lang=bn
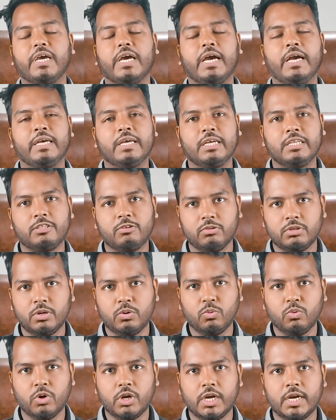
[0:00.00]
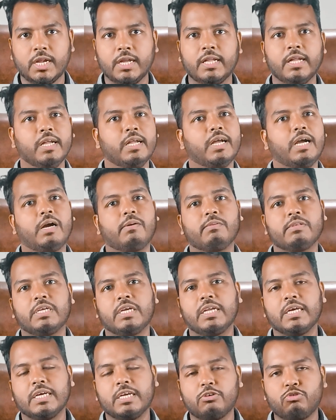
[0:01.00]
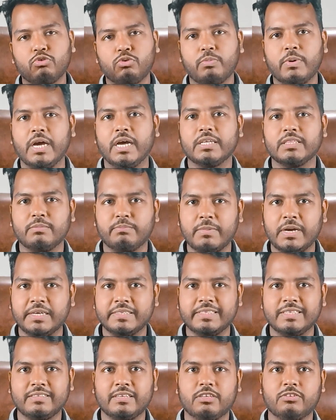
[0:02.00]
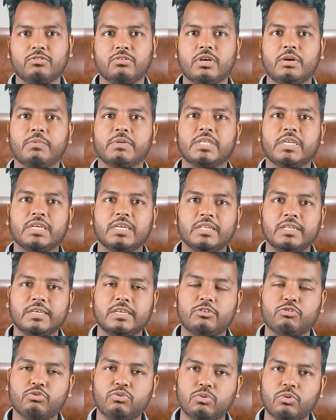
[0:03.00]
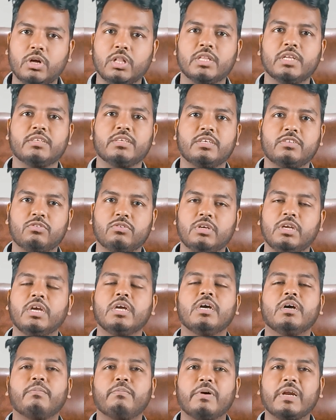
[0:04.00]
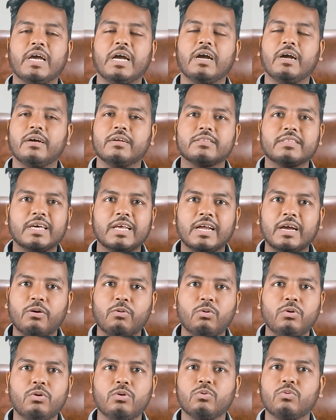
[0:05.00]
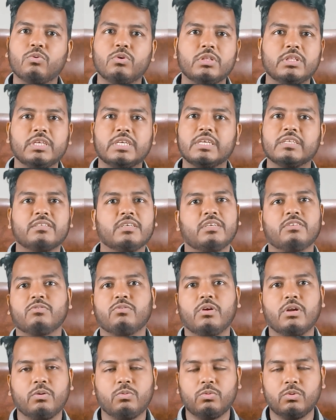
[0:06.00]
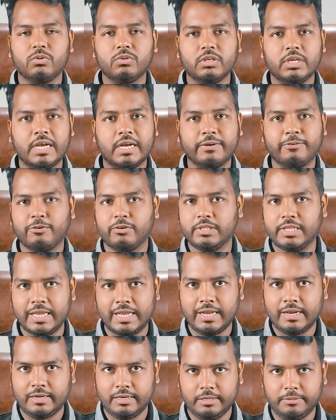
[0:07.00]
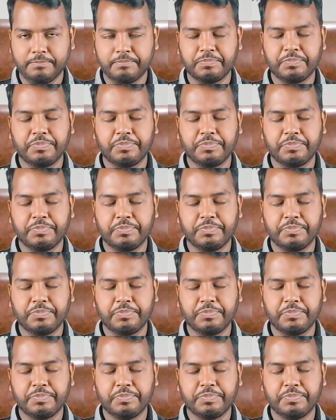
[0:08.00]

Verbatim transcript: আগে তো কেউ করে নাই আমাদের এলাকায় শুধু বাগদা চাষ হয় আমাদের এলাকায় শুধু গলদা চাষ হয় মানে তারা অন্য কোনো দিকে চাষ করার কোনো আগ্রহ দেখার নাই